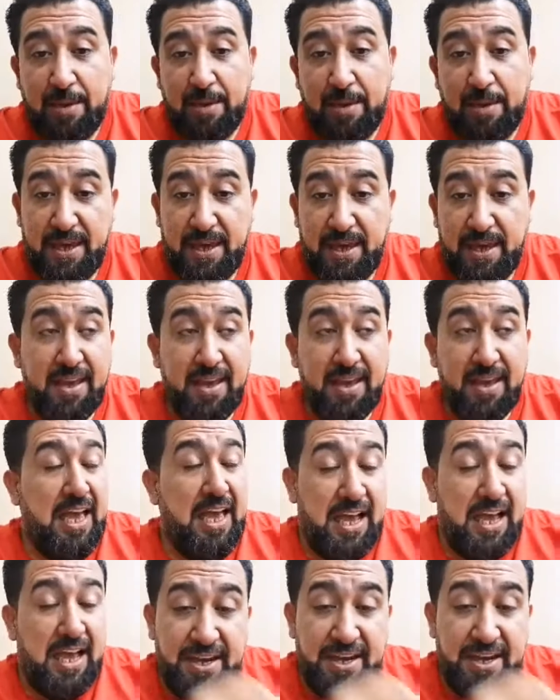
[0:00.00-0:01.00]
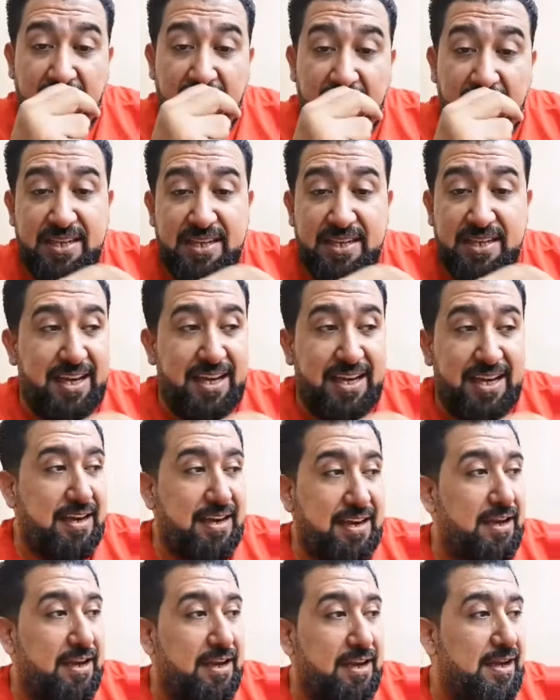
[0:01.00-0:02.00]
الطيبة الناس
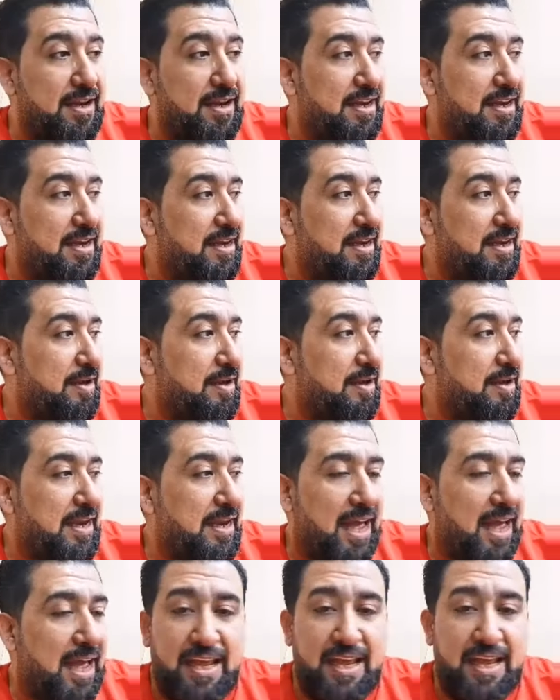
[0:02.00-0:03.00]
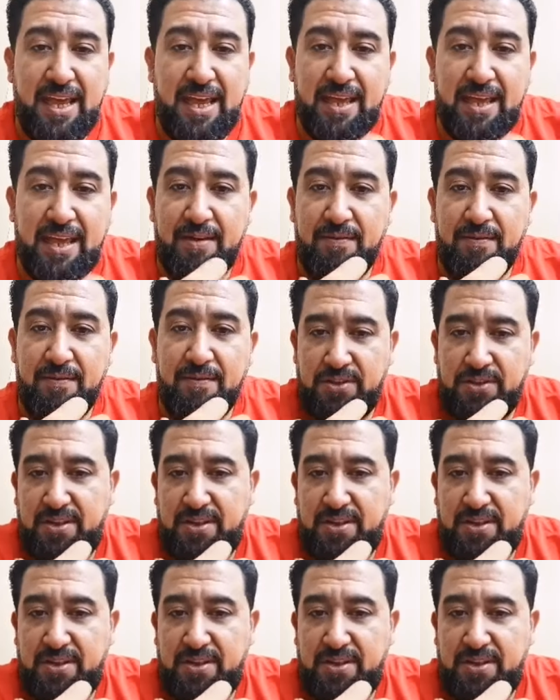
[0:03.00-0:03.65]
اللي ال ال على